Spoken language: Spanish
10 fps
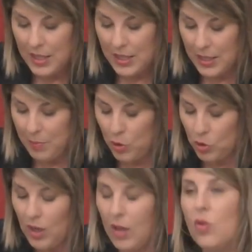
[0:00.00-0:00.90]
Y, por
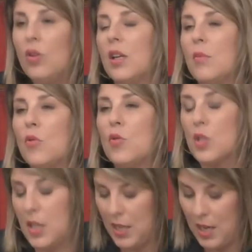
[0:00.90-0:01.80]
otro lado,
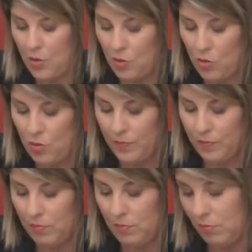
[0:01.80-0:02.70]
hemos creado
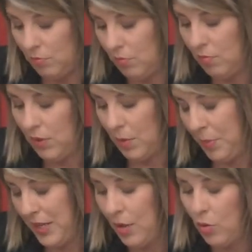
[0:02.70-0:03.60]

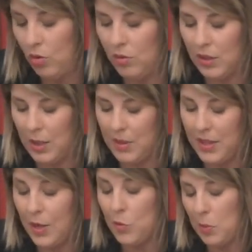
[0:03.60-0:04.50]
ampliado en la
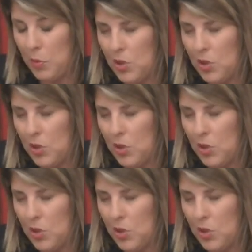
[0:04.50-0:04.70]
medida de nuestras